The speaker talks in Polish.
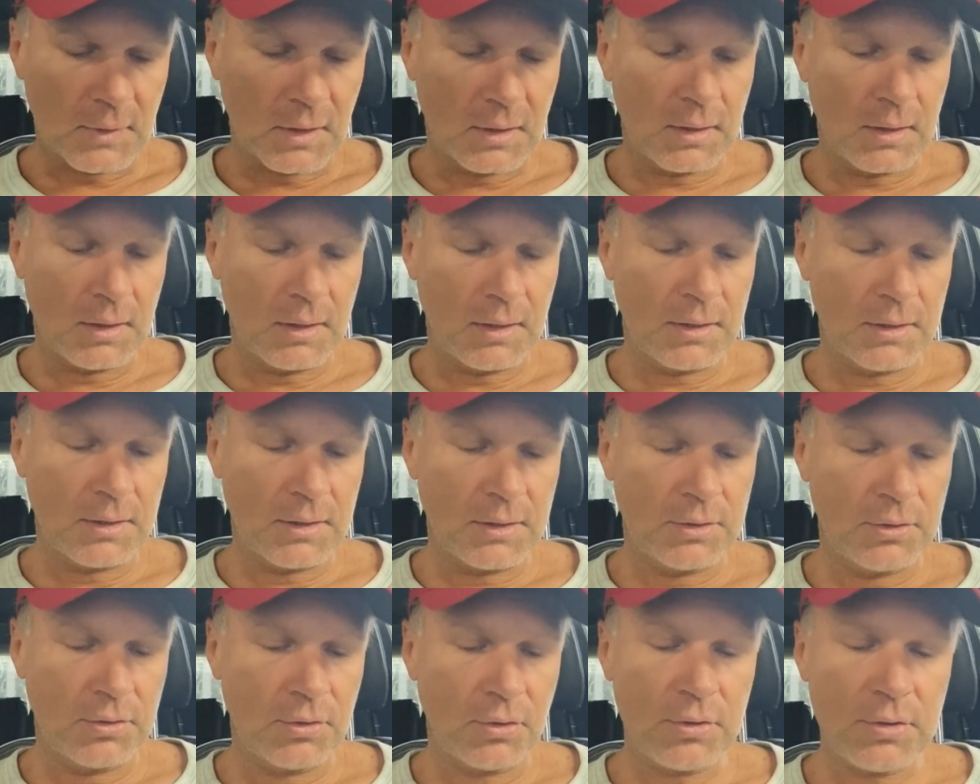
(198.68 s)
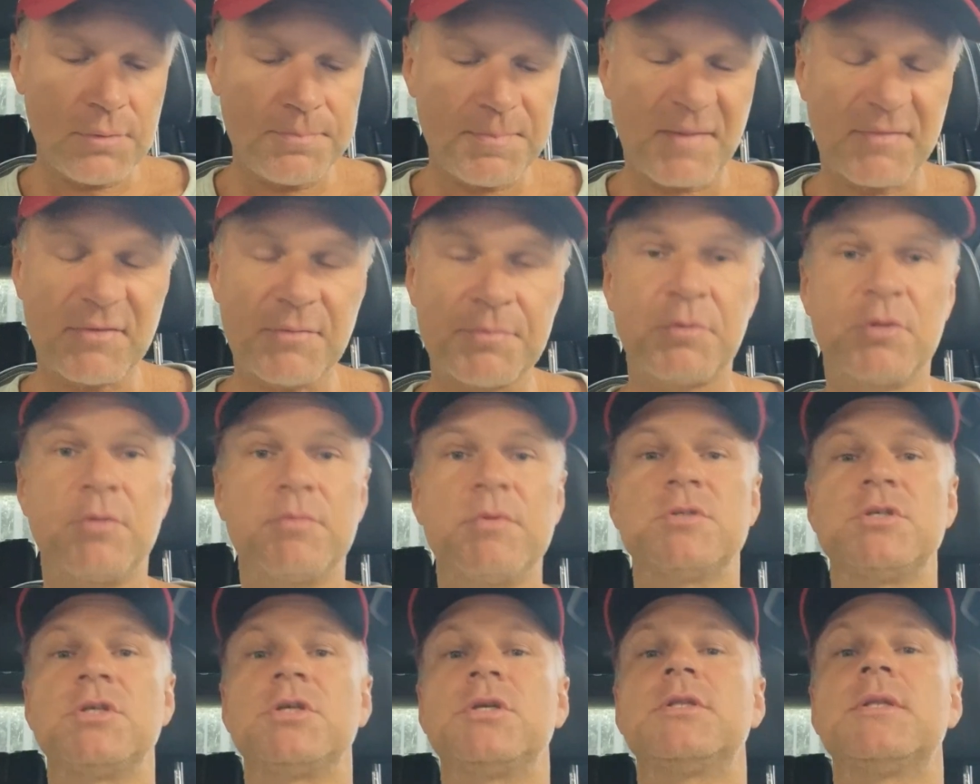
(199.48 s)
E, no i
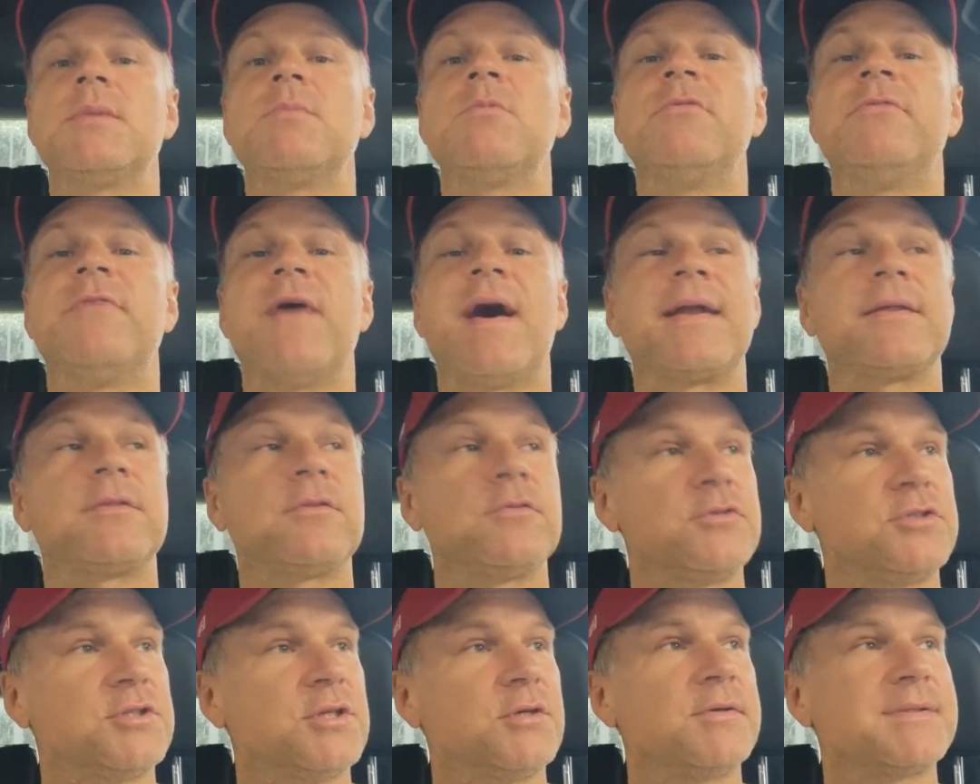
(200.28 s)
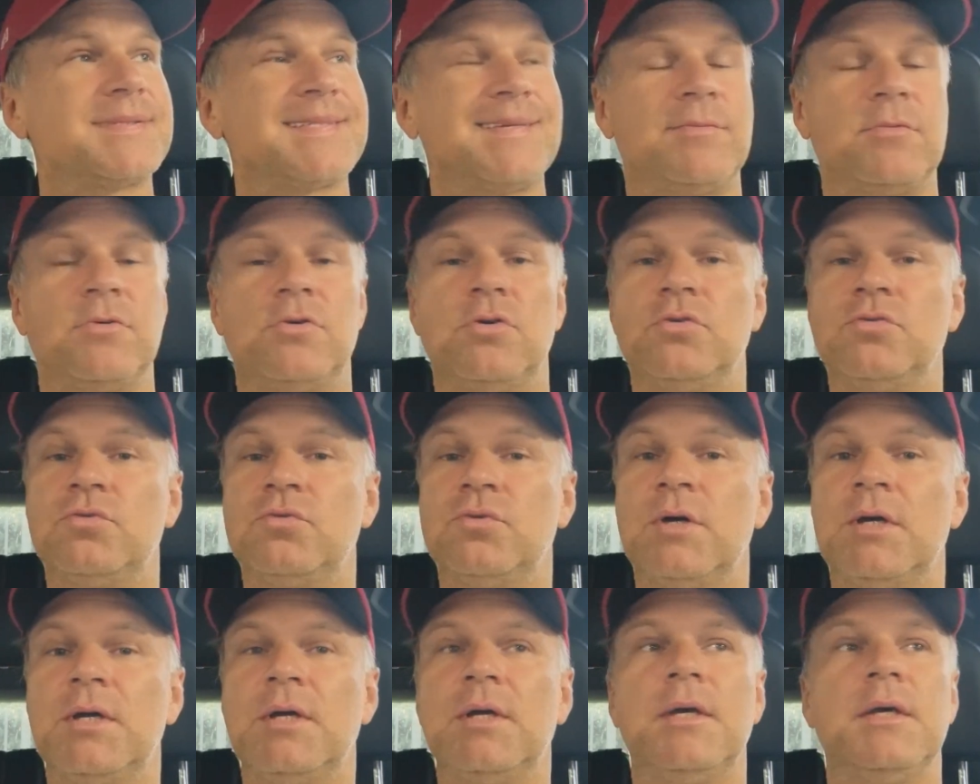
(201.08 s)
prawdopodobnie dzięki temu wartość tego
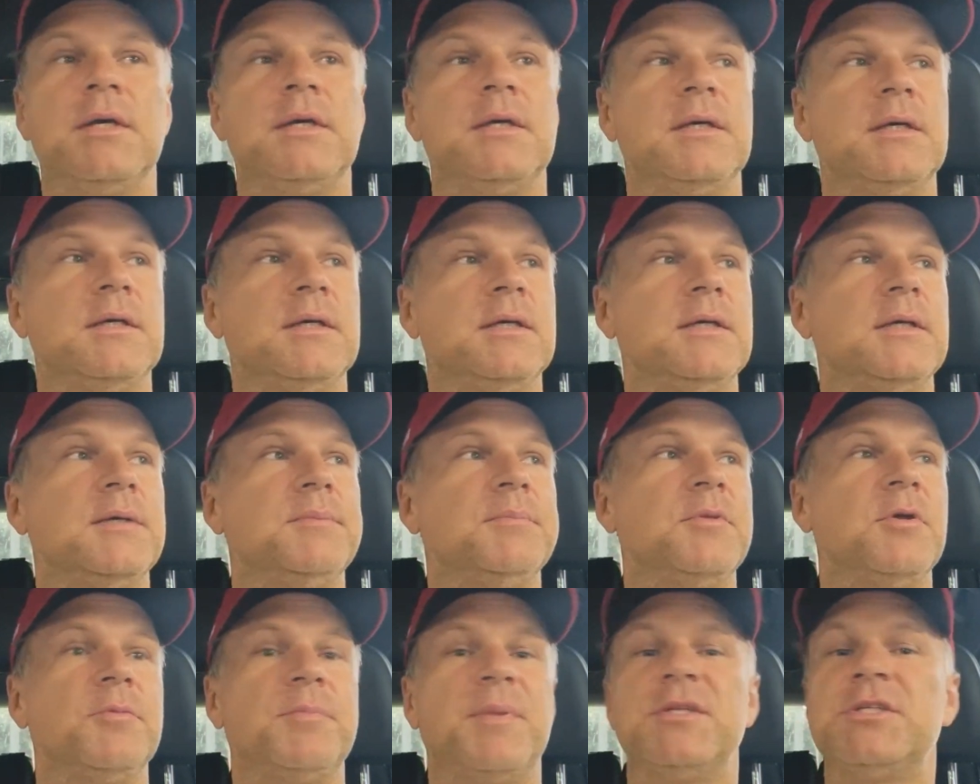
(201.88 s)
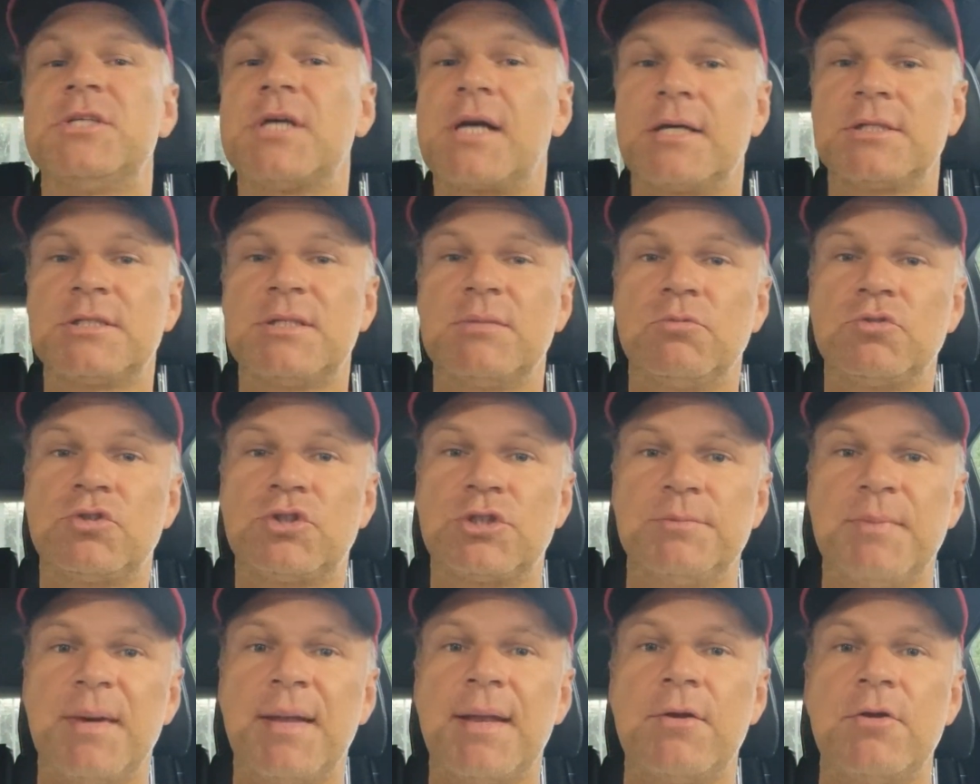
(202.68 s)
samochodu e, no, będzie jakaś tam
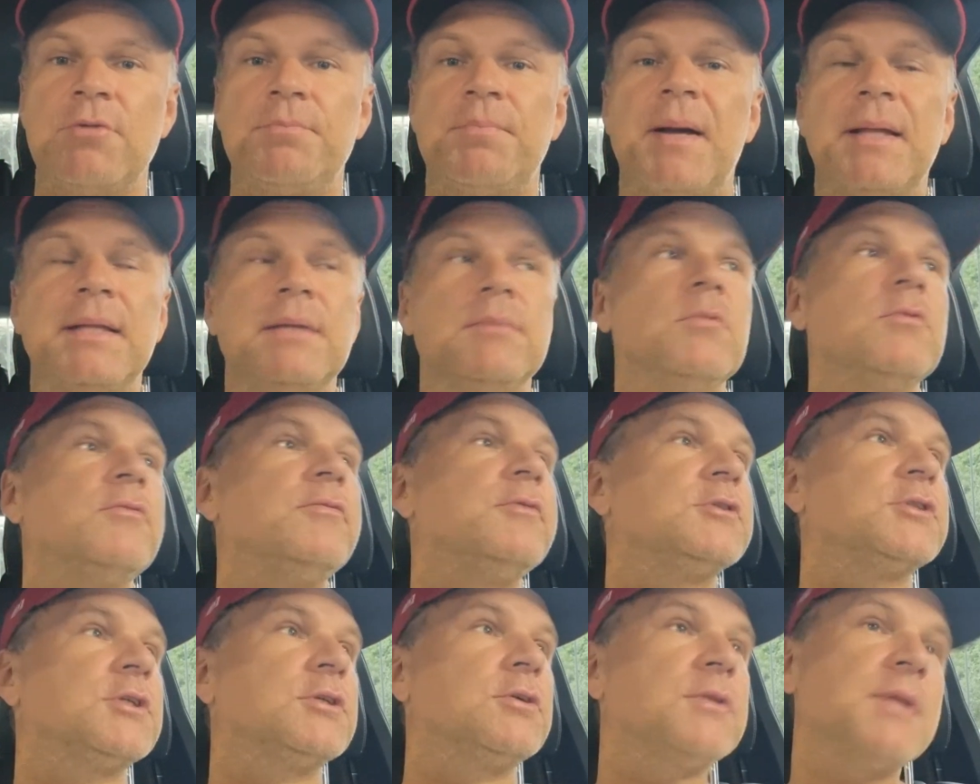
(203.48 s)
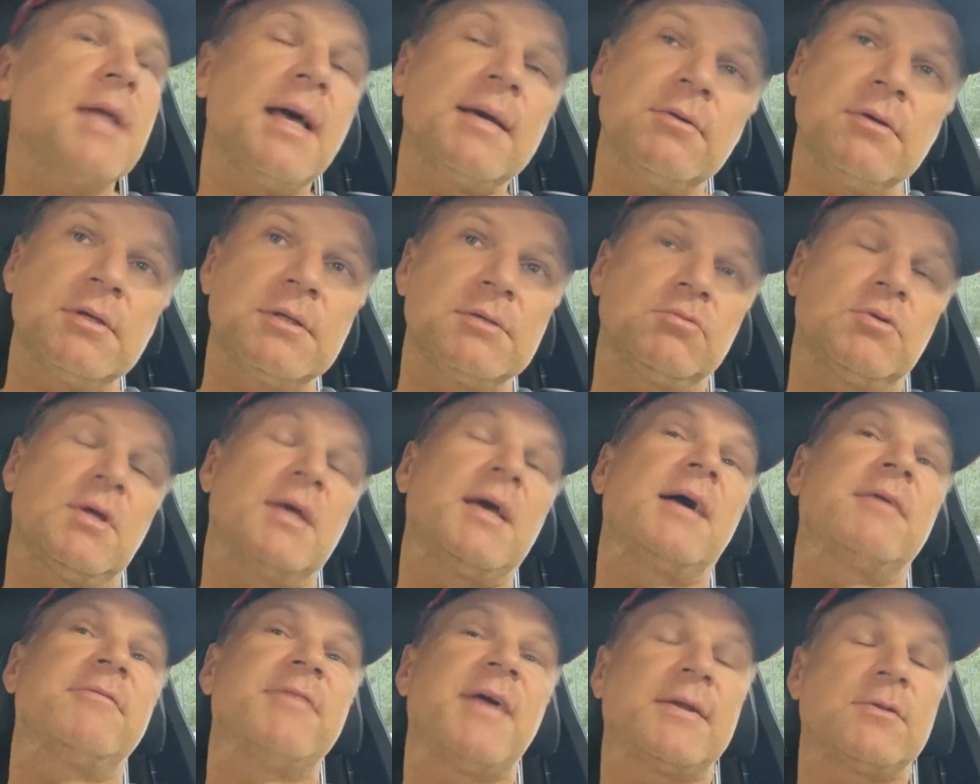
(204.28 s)
utrzymana. No i pani mówi, że no tak, no tutaj
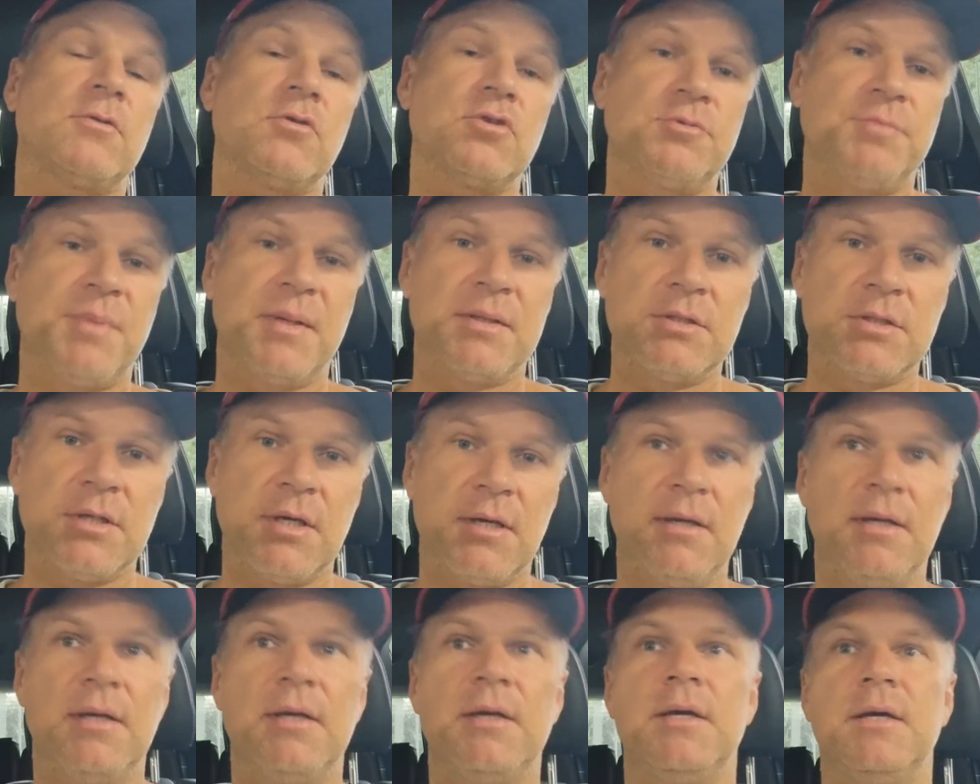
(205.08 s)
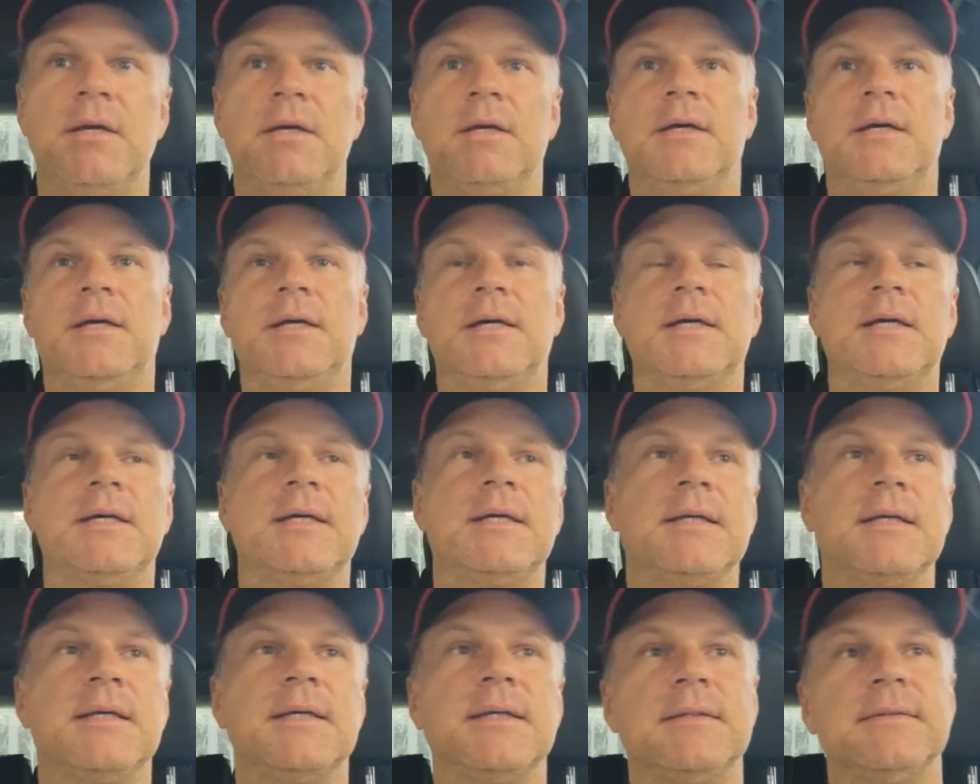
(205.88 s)
jak wartość będzie
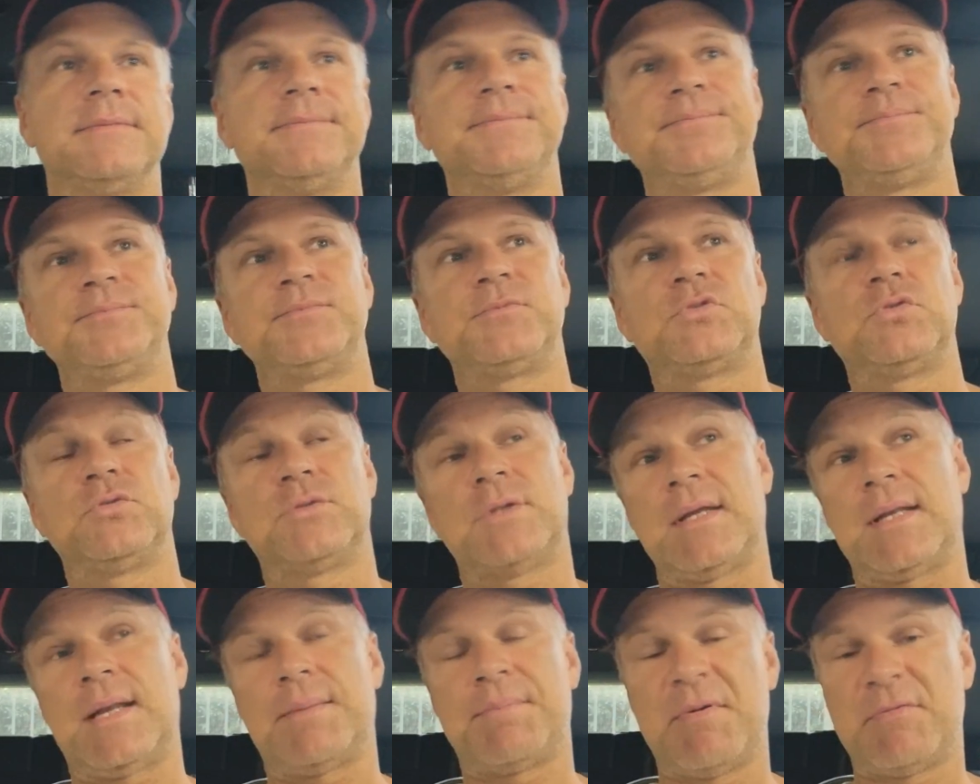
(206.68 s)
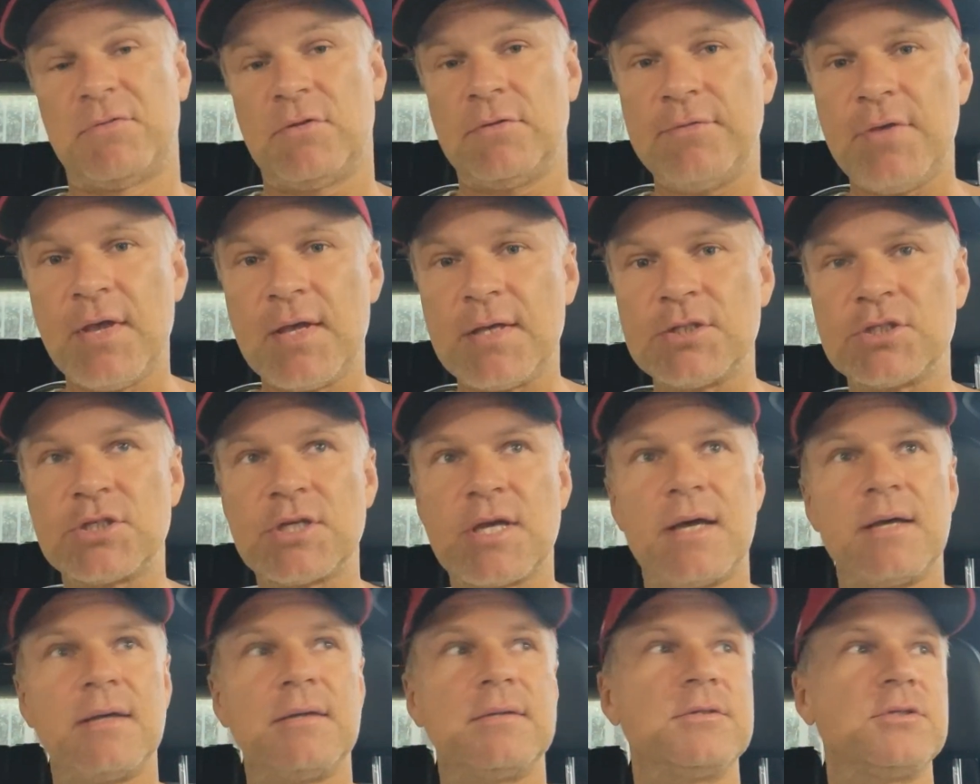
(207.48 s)
e, tutaj na pewno
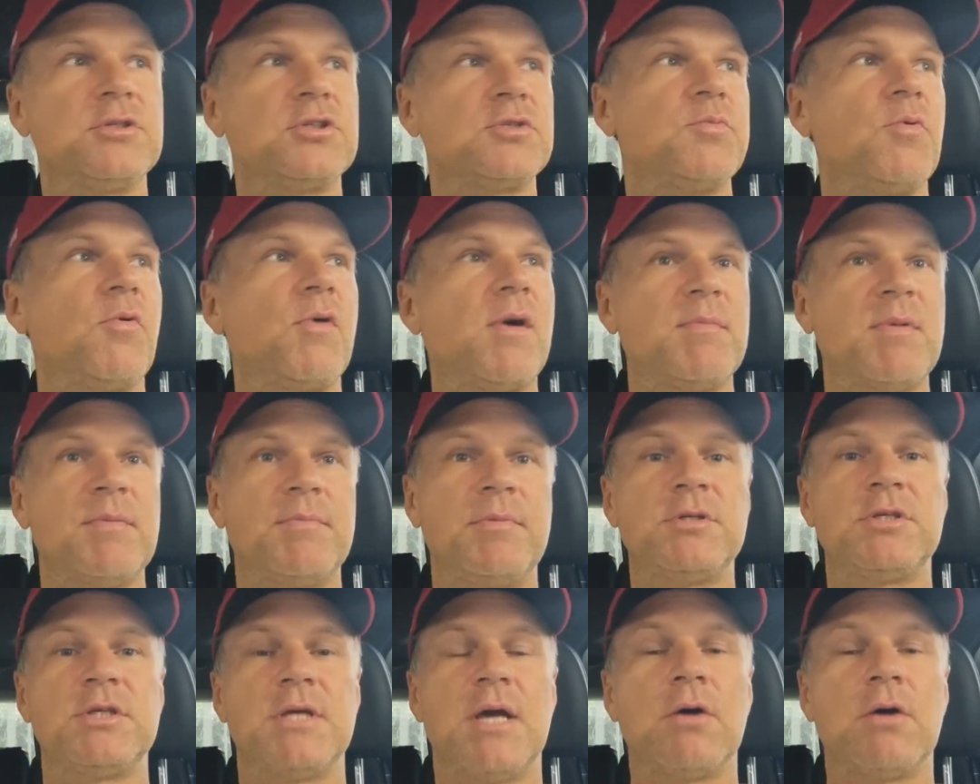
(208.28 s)
większa niż mogłaby być.